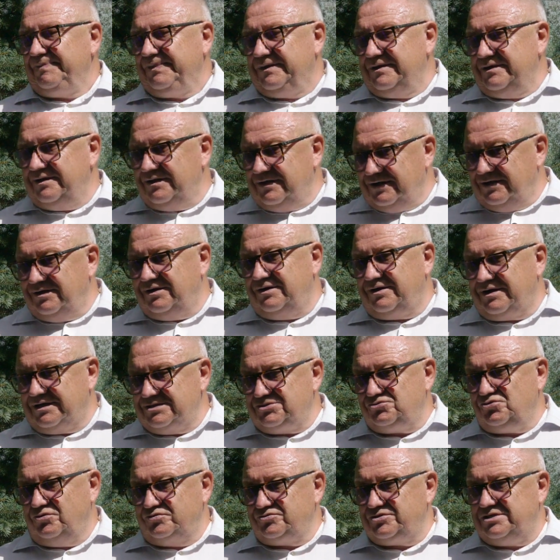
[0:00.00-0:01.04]
э,
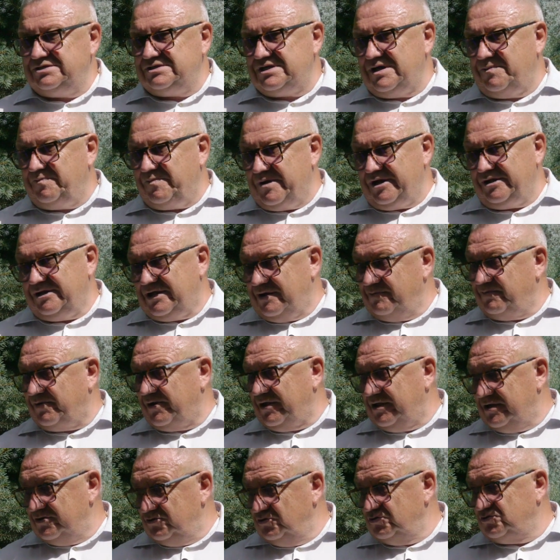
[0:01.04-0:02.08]
ростовский зоопарк нам
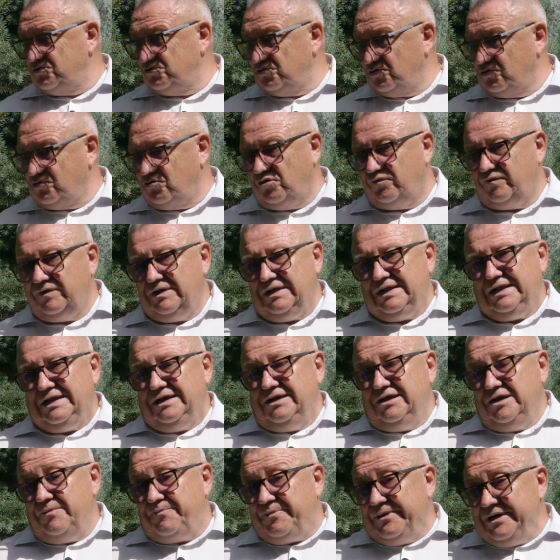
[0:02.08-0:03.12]
продает сурков.
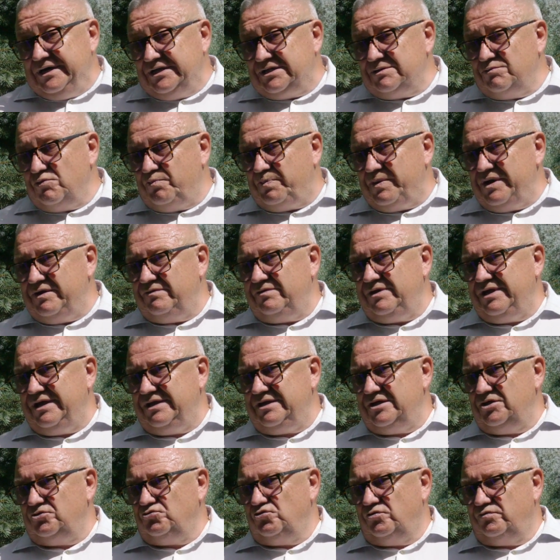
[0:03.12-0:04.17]
И поэтому
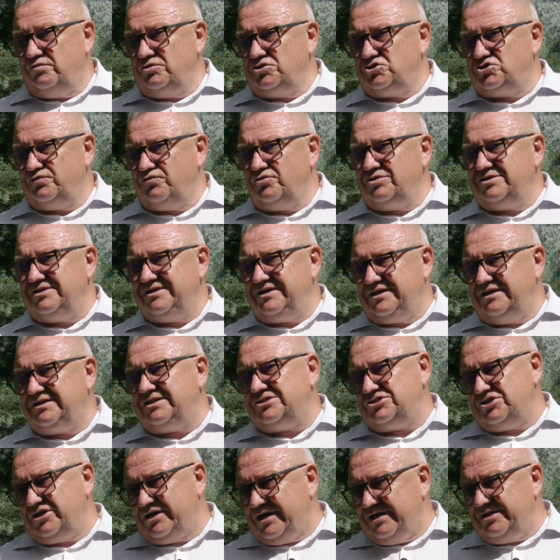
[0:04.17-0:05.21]
появление новых животных,
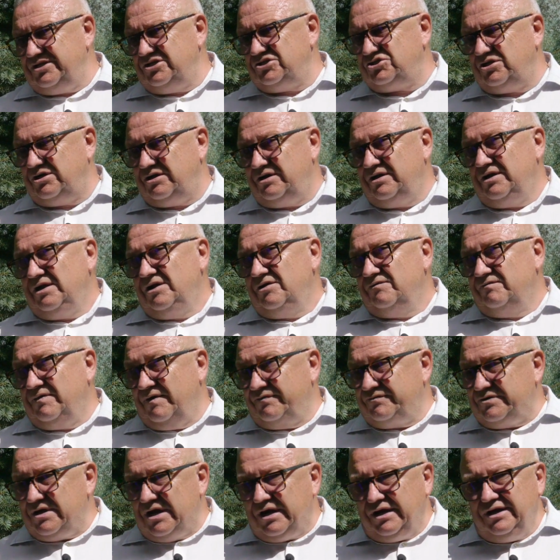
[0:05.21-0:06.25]
это же, конечно,
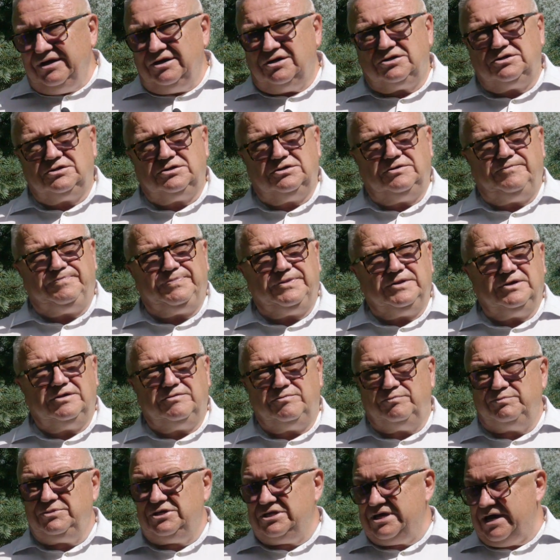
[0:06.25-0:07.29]
во-вторых, э,
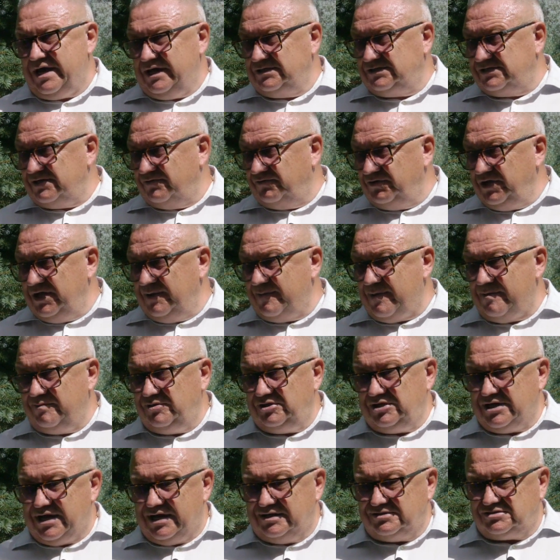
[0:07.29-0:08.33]
меняется время,
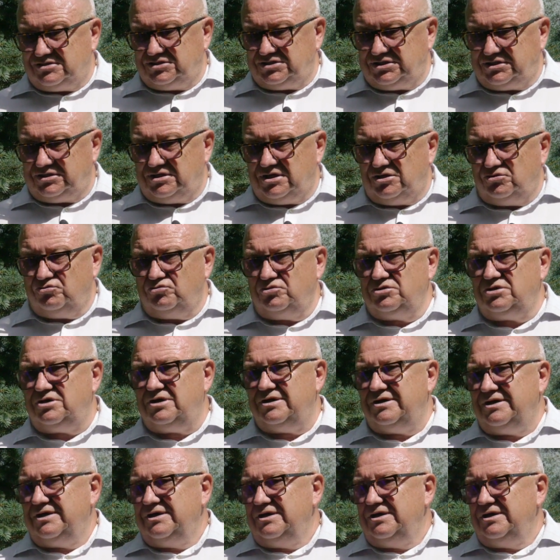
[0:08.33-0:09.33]
меняются технологии